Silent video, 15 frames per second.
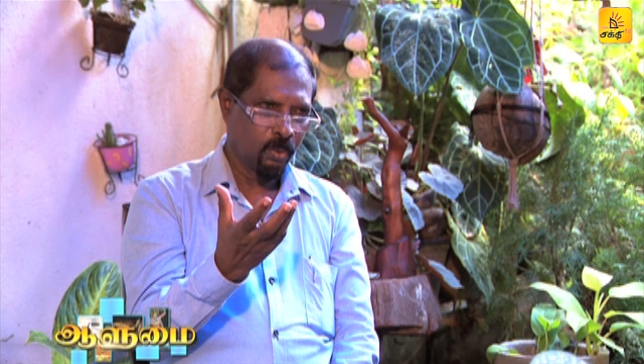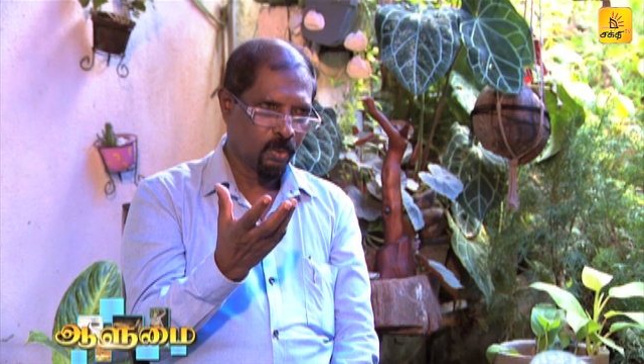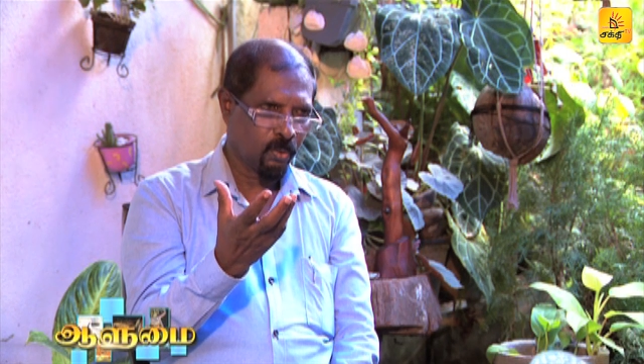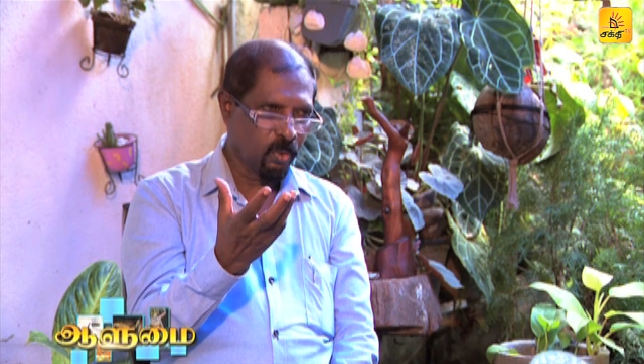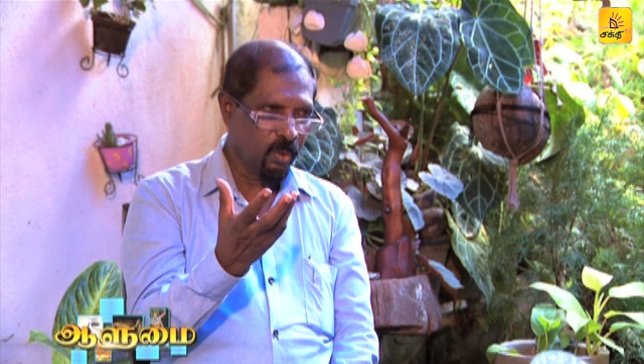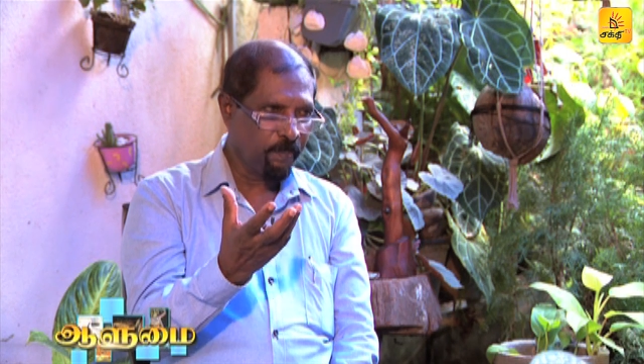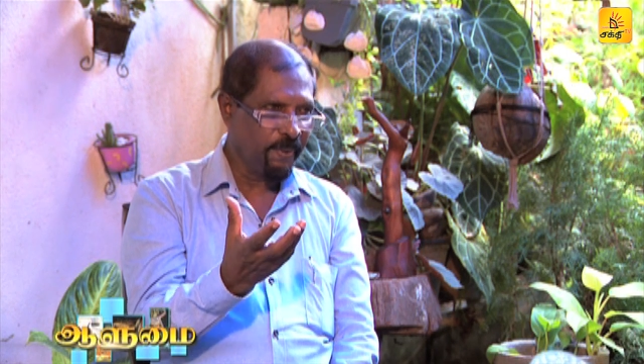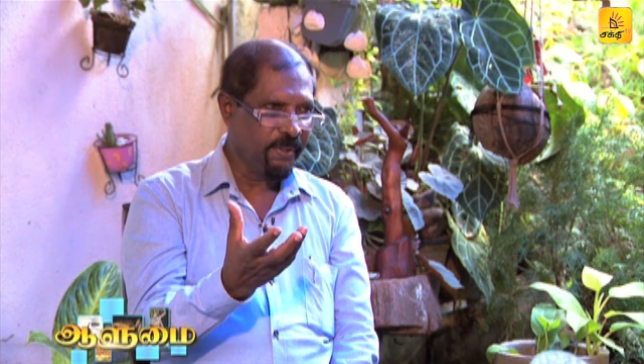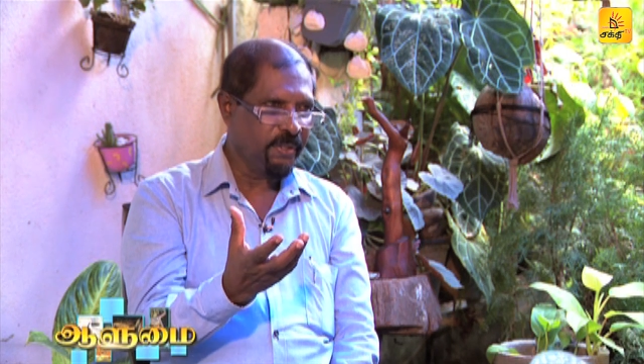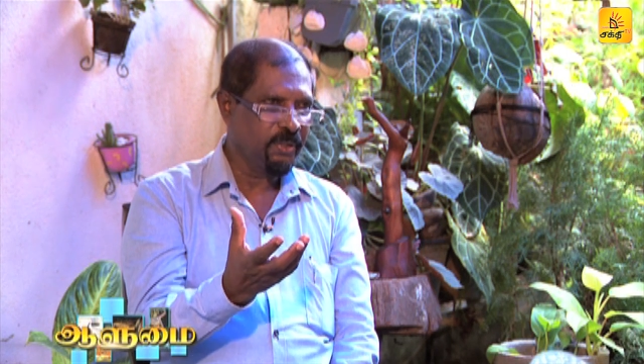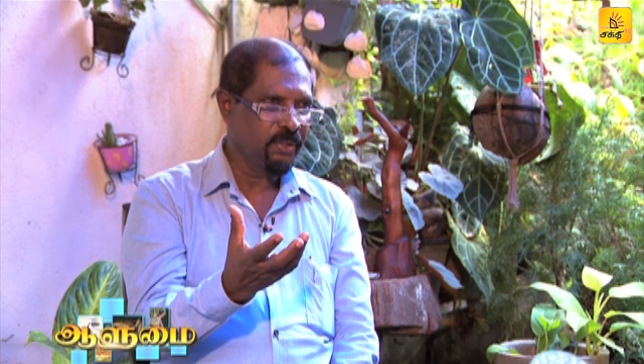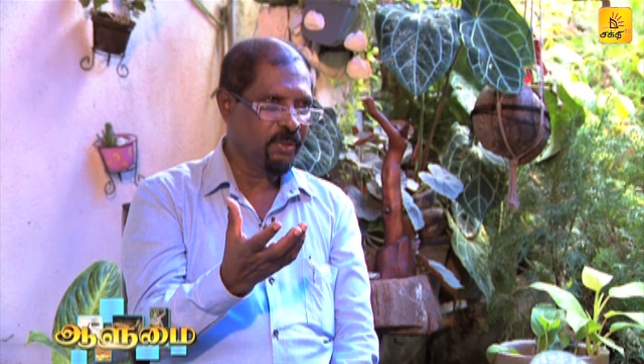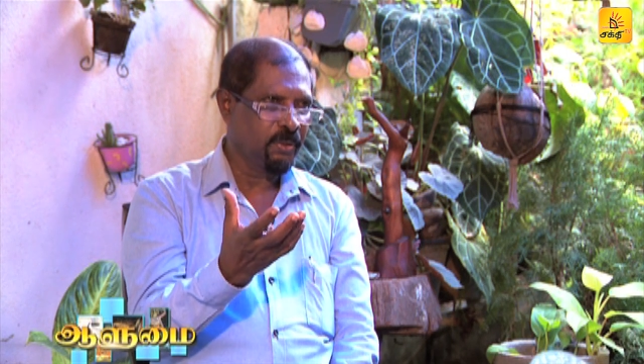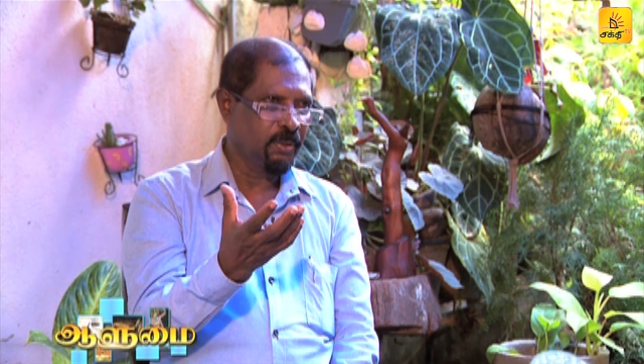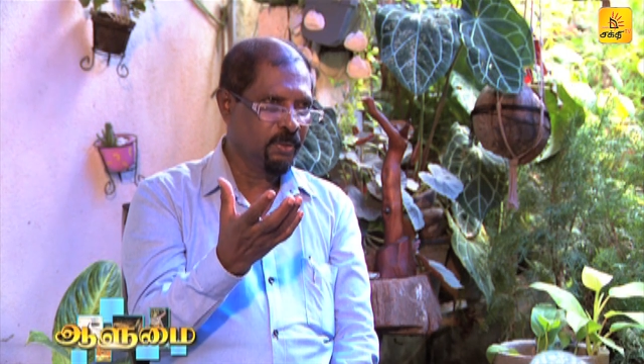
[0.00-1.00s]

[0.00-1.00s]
ஒரு குறிப்பிட்டு